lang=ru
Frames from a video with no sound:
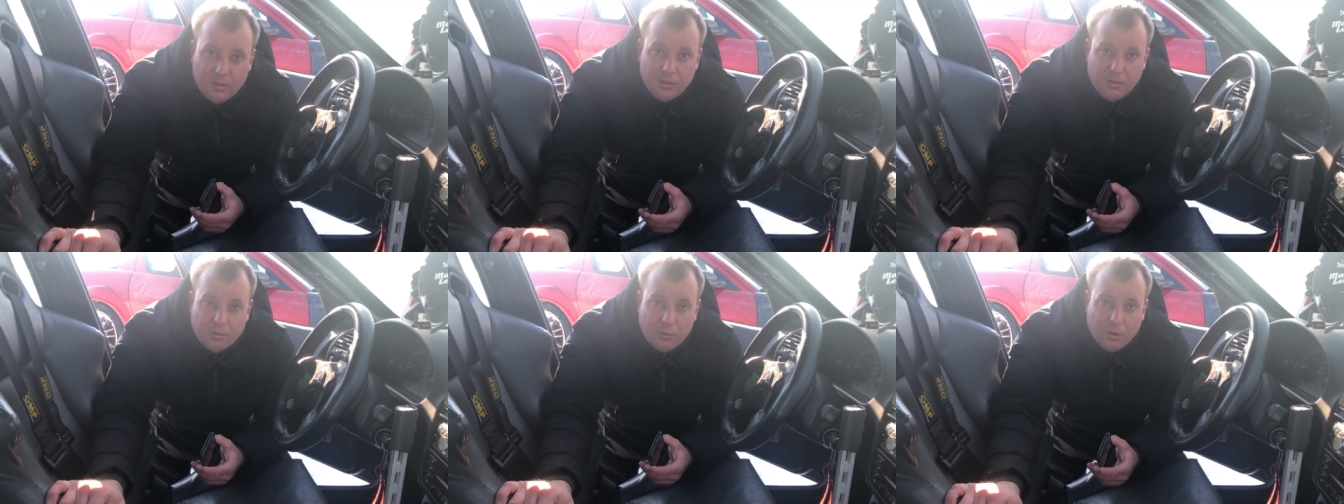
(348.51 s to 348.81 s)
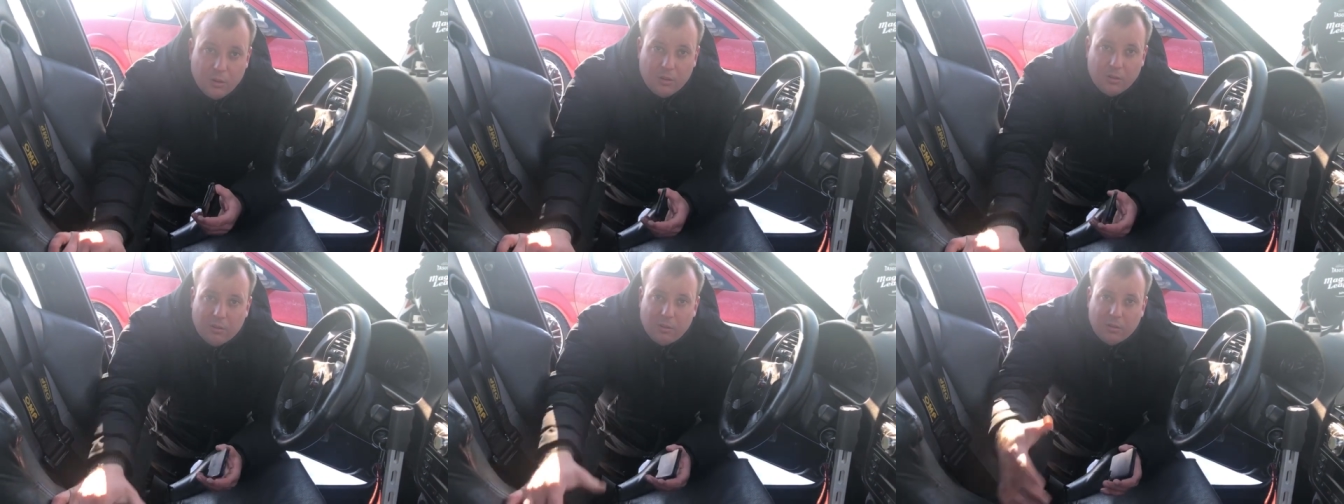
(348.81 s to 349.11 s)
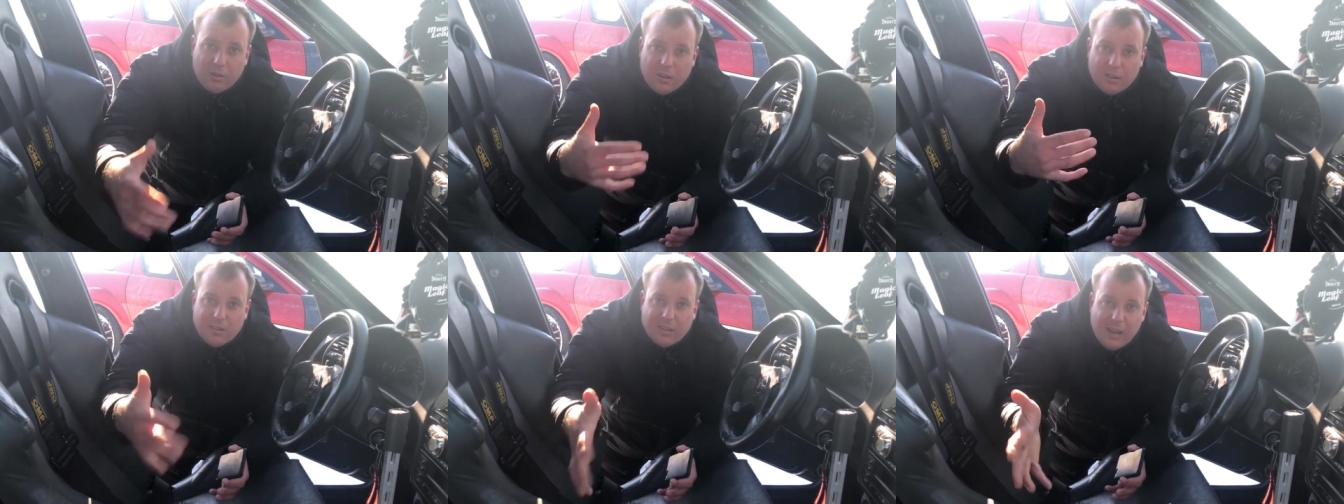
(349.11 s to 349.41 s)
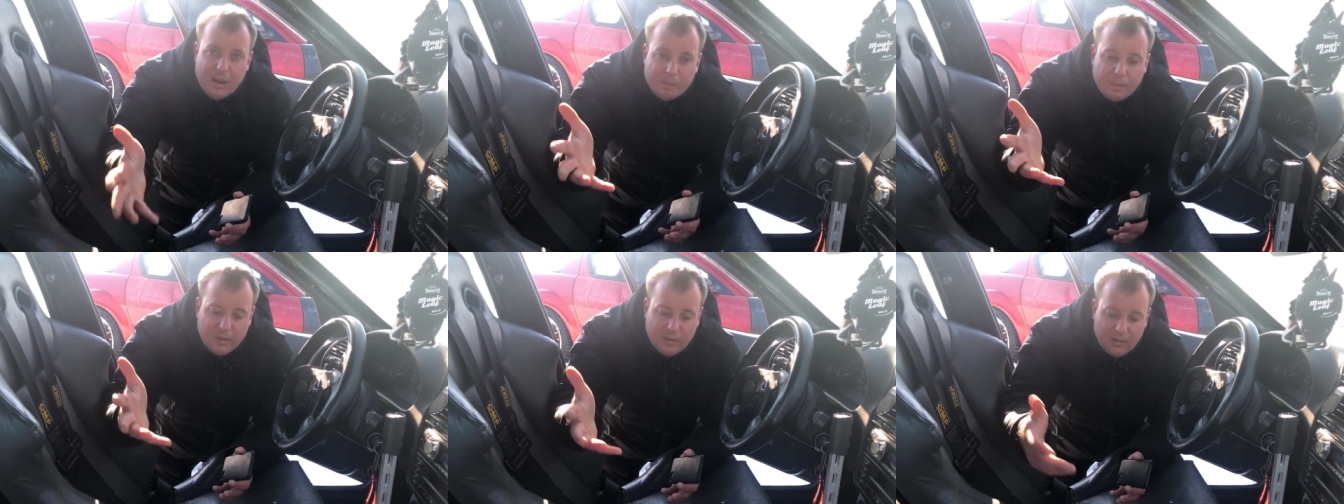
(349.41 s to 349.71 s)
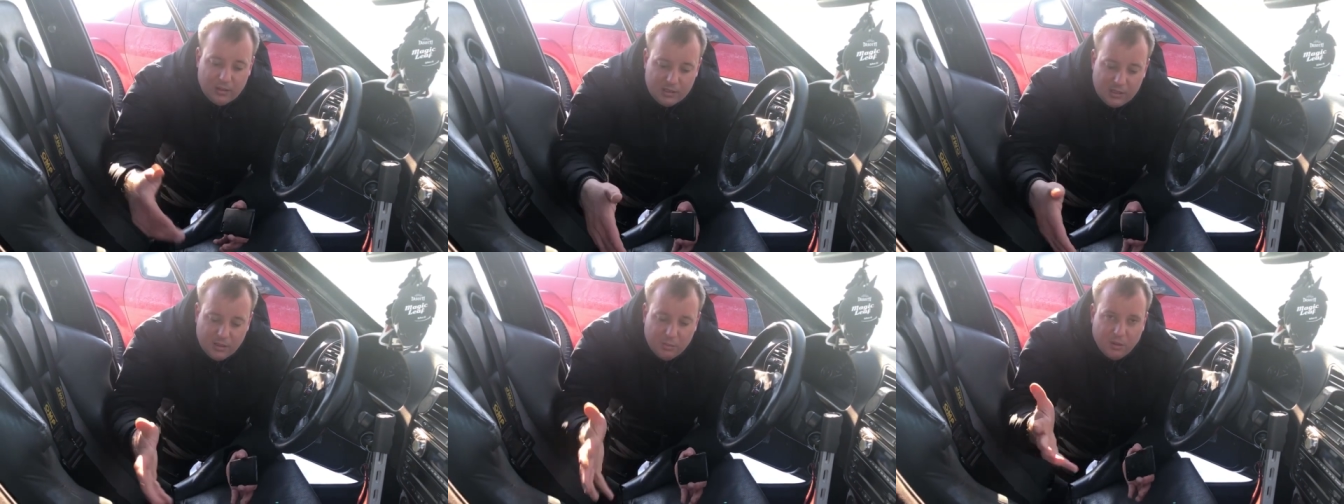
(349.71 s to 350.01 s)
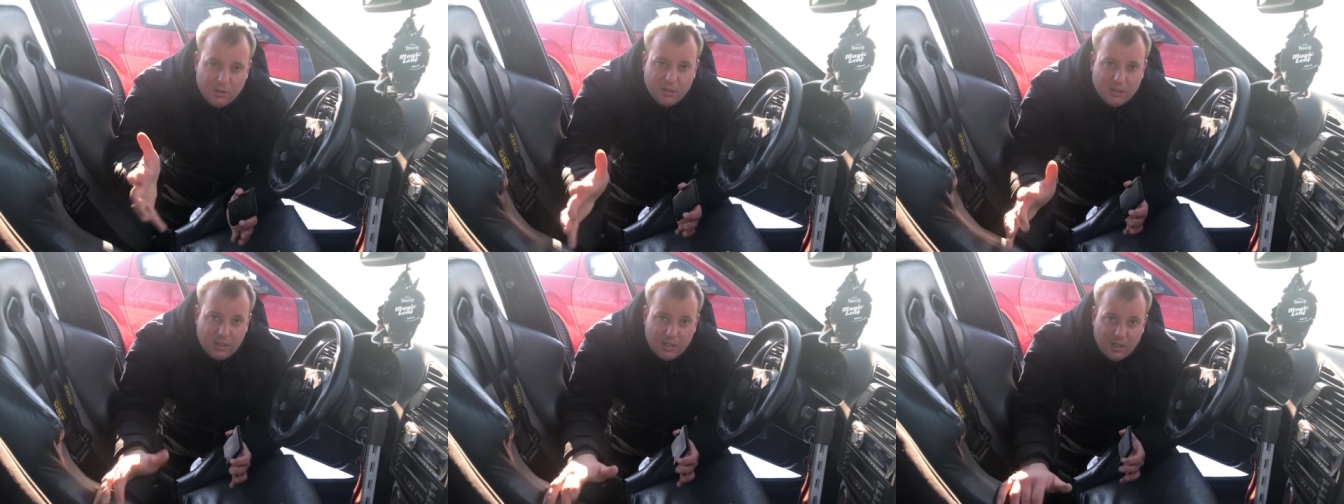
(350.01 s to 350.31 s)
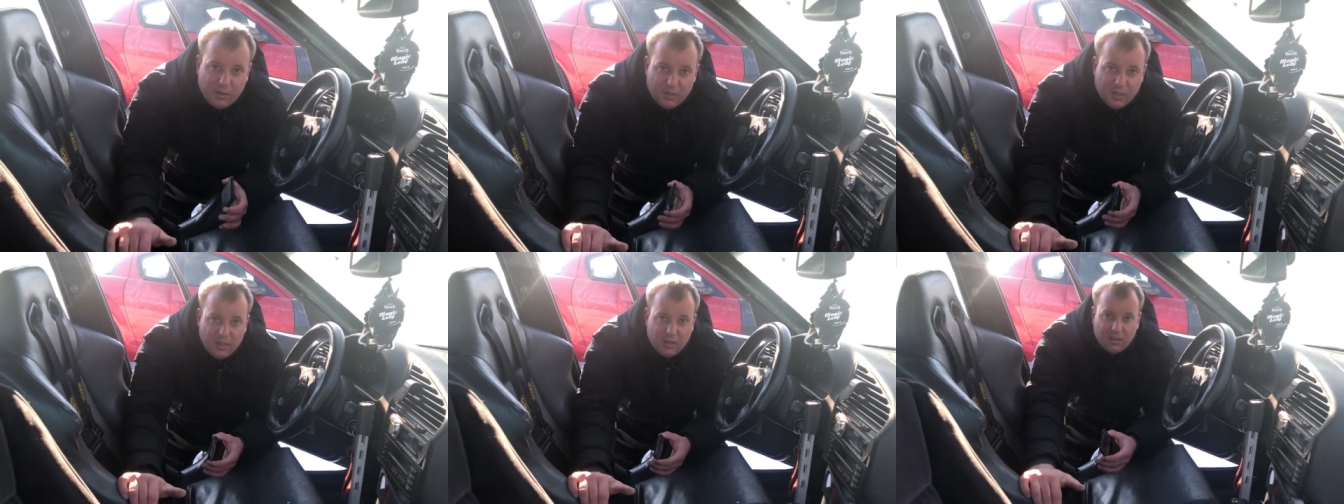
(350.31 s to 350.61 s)
Вот рецепт зимнего
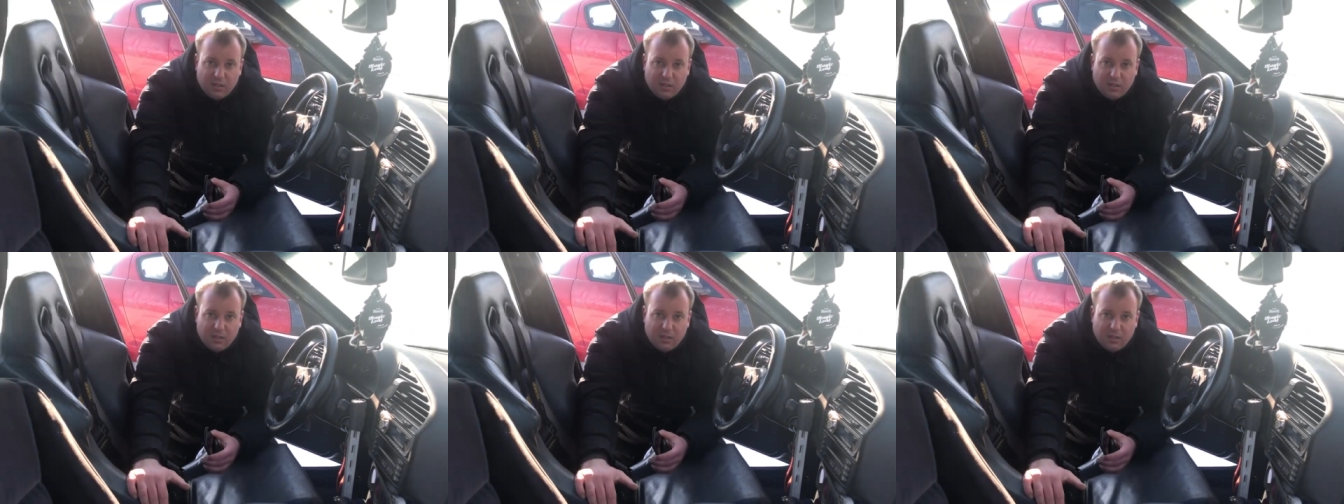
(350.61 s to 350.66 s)
дрифта.